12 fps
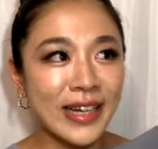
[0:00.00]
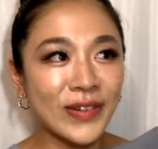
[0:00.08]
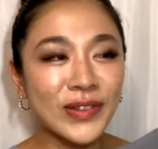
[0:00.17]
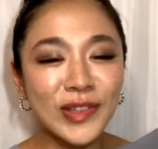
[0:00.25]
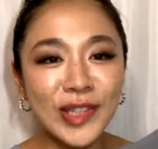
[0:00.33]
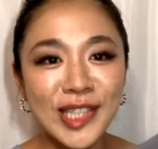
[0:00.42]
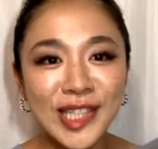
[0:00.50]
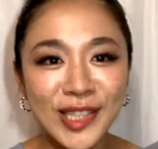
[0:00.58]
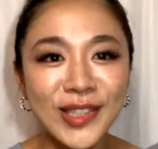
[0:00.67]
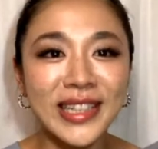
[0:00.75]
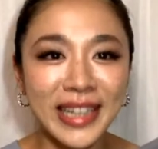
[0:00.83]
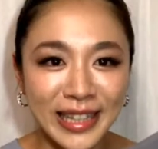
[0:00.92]
本当に
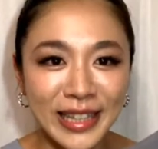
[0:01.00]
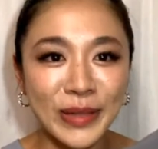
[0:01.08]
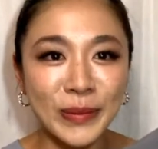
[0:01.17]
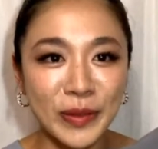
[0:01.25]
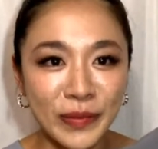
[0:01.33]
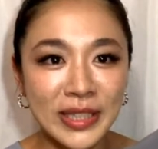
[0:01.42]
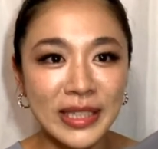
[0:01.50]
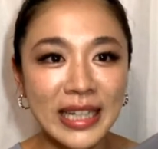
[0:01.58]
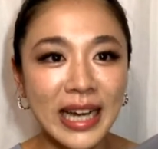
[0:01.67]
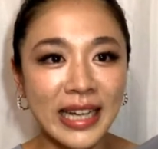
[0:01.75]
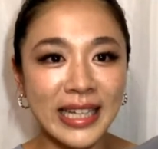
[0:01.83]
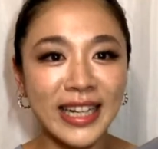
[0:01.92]
強いなって思います
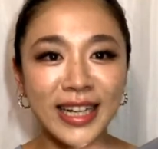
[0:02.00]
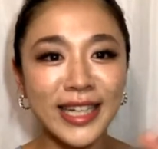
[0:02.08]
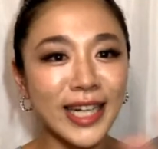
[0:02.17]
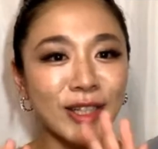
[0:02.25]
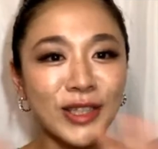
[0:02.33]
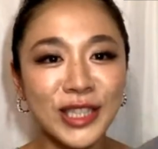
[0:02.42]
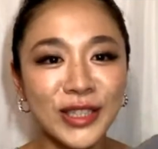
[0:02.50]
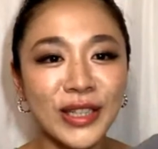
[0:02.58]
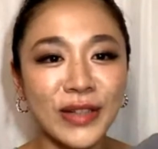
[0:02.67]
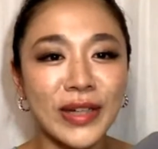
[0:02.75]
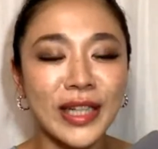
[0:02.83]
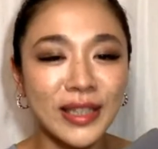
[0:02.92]
なんかギラギラの強い
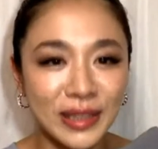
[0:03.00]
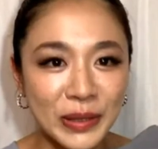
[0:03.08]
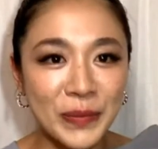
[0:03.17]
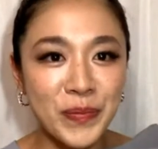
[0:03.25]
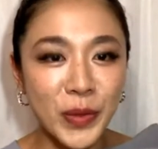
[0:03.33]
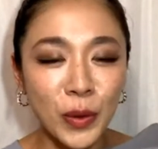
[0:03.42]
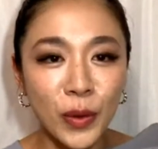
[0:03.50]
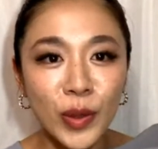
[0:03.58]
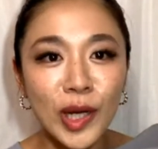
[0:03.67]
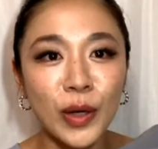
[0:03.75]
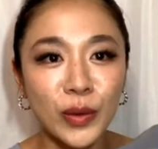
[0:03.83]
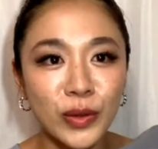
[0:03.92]
ではなく
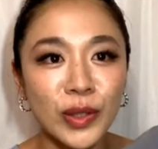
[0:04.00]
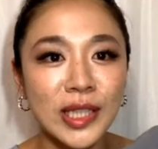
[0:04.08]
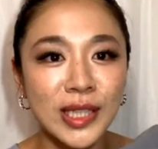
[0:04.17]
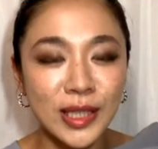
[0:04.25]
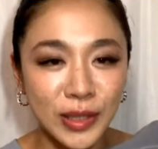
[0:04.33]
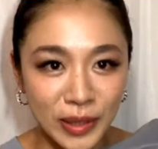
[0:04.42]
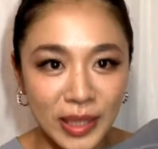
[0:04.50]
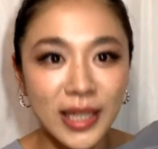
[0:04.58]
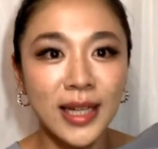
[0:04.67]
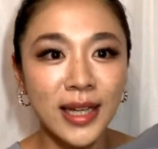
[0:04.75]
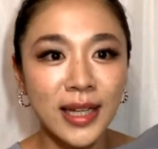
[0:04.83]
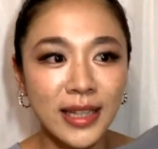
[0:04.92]
心が本当に強い
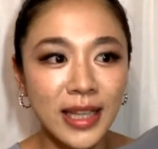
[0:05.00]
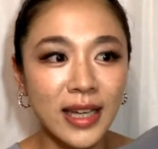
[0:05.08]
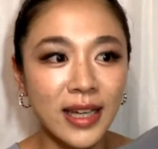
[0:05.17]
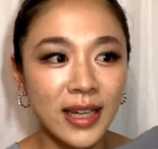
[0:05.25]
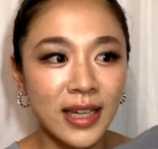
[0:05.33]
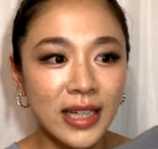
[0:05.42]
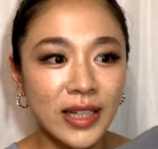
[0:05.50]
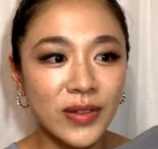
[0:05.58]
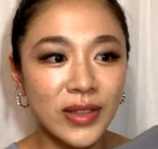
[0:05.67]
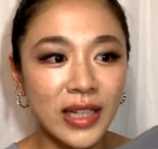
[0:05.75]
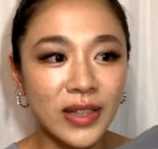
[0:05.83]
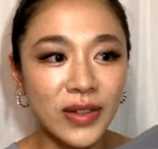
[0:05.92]
でいろ
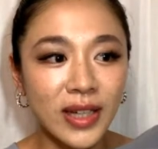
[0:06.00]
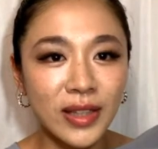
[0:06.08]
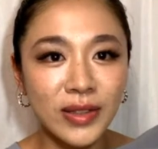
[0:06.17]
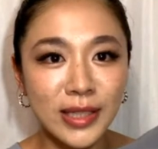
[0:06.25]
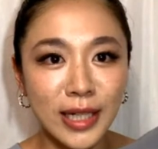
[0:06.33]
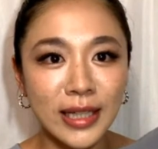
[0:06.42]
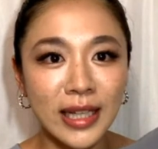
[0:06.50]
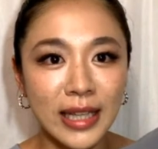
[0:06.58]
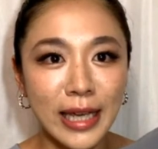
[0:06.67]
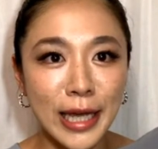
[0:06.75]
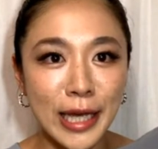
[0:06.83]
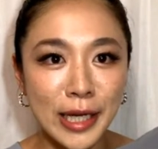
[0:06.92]
んな表現の仕方
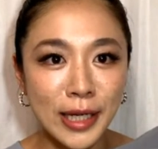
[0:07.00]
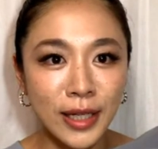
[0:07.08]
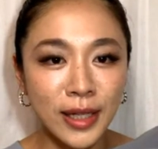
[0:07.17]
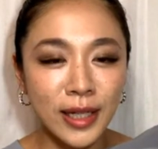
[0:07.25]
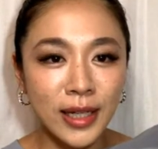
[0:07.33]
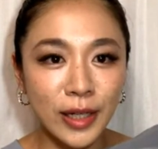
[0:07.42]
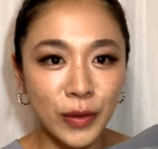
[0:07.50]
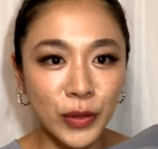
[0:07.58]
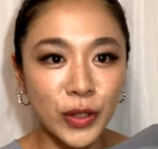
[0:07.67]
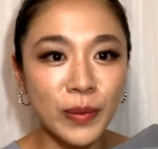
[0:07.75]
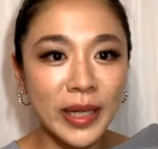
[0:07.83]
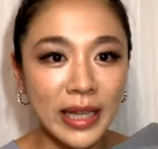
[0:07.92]
で
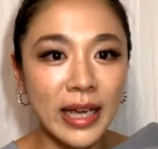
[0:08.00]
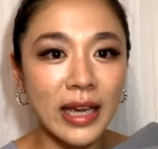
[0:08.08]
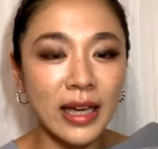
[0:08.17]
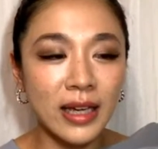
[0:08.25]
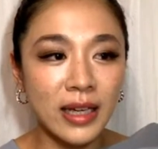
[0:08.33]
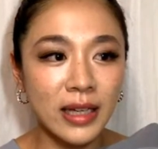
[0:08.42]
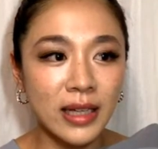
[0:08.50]
言葉で